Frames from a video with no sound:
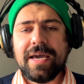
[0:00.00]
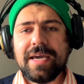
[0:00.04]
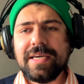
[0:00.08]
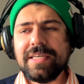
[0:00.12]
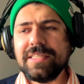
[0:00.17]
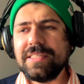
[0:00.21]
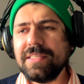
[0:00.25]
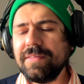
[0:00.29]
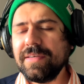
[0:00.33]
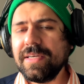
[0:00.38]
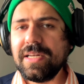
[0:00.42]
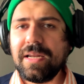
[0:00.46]
Y
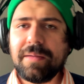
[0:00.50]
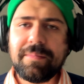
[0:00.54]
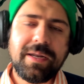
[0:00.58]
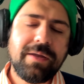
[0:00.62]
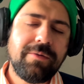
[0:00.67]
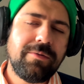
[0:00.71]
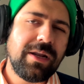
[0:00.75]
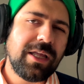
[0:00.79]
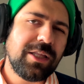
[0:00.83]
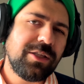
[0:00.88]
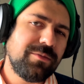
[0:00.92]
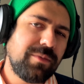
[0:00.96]
si bien la
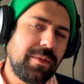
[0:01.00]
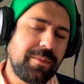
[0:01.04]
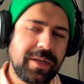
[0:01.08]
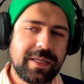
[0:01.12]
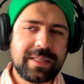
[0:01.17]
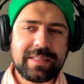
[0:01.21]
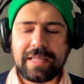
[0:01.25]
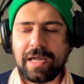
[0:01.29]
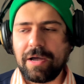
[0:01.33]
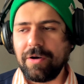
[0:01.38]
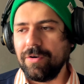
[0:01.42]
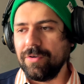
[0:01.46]
película toma
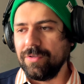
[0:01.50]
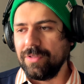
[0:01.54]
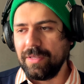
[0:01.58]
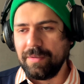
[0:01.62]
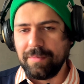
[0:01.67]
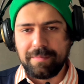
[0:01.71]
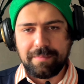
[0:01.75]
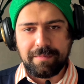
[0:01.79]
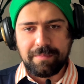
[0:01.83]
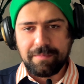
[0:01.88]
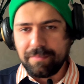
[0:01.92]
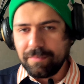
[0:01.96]
prestado de
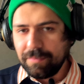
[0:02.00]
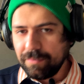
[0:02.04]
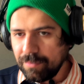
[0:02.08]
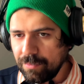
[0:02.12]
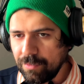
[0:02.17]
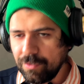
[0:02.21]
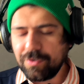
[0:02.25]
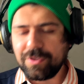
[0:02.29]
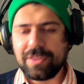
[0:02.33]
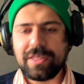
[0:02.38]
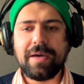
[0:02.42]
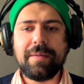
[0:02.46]

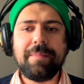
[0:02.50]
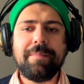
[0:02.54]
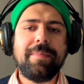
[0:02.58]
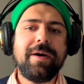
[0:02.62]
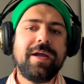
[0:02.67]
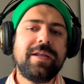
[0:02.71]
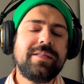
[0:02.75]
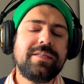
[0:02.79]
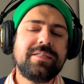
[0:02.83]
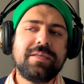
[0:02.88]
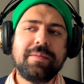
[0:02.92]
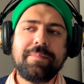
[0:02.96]
muchas
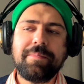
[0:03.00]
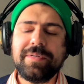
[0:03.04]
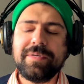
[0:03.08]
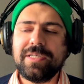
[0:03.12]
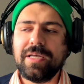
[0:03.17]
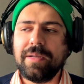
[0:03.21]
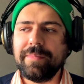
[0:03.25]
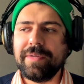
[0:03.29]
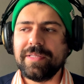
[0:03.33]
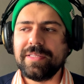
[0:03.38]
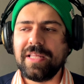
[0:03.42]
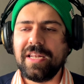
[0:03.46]
partes,
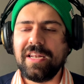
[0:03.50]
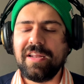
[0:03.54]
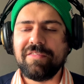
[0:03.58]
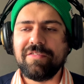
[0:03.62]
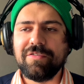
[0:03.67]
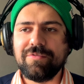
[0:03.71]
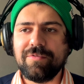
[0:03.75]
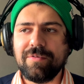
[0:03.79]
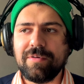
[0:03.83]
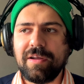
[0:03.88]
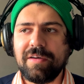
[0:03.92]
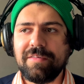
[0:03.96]
especialmente en la
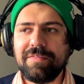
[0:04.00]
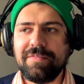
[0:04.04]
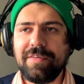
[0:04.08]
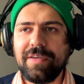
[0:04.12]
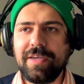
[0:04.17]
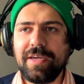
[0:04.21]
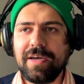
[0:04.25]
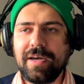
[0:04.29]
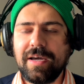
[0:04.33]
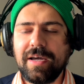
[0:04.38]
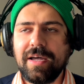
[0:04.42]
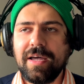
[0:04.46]

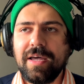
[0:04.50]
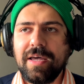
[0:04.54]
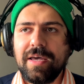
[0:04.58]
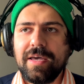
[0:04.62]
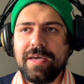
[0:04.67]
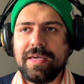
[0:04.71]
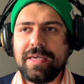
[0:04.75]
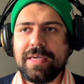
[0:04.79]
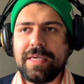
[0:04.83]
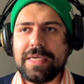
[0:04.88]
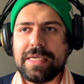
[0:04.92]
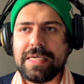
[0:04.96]
fotografía,
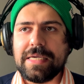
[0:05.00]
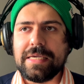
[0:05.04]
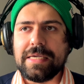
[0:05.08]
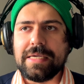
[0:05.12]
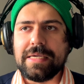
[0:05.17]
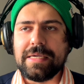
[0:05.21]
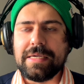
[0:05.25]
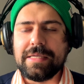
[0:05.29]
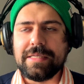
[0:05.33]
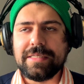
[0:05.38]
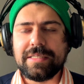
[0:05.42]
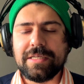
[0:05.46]

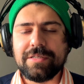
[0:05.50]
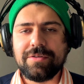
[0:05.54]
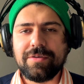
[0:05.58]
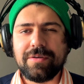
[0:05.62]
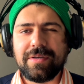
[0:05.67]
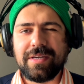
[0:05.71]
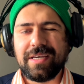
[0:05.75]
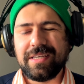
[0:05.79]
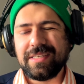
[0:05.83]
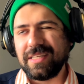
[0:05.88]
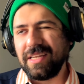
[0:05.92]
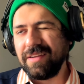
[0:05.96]
y siento
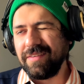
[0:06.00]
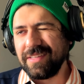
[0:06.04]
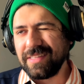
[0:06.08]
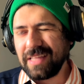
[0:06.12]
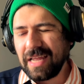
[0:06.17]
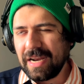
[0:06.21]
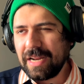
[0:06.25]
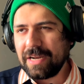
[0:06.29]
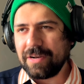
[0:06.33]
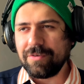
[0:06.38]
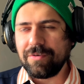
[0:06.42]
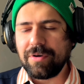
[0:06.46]
que es
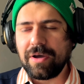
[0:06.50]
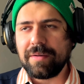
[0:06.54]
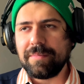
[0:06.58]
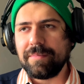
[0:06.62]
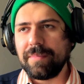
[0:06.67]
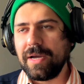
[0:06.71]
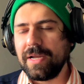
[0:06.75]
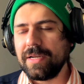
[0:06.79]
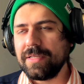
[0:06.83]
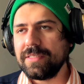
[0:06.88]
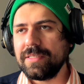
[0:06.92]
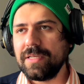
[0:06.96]
inevitable no
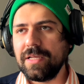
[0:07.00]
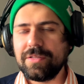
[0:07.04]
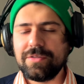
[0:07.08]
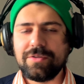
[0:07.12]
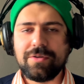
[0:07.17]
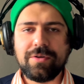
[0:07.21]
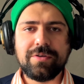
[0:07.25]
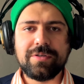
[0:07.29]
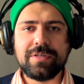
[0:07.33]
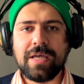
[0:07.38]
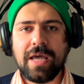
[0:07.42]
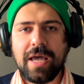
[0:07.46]
armar
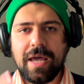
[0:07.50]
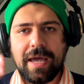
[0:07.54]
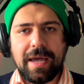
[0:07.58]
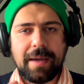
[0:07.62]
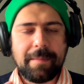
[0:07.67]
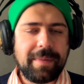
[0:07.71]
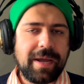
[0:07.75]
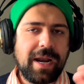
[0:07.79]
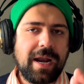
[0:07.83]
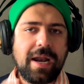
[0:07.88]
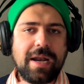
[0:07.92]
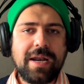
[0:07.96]
ciertos
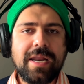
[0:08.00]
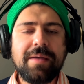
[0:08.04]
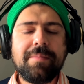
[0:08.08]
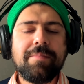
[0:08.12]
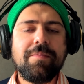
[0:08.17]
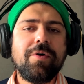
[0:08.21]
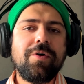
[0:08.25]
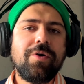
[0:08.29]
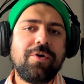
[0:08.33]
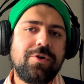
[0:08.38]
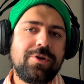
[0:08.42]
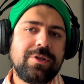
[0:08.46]

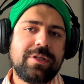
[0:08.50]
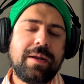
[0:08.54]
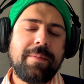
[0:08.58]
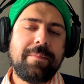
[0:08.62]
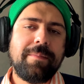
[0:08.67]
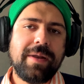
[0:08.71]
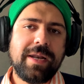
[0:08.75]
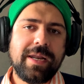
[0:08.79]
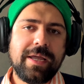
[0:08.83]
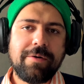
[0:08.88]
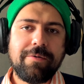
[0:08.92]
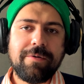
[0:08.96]
paralelismos con otras
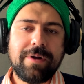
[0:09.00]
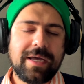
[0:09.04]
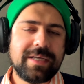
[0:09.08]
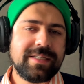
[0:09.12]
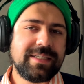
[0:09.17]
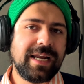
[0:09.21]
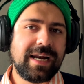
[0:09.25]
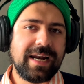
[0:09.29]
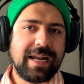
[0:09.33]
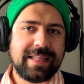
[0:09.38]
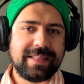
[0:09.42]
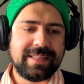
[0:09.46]

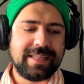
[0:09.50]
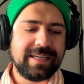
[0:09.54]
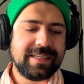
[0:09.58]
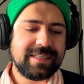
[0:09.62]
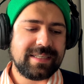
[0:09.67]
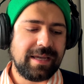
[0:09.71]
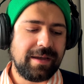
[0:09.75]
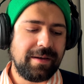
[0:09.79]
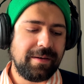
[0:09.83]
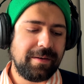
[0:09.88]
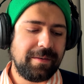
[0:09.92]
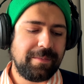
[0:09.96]
películas
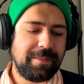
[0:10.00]
irlandesas,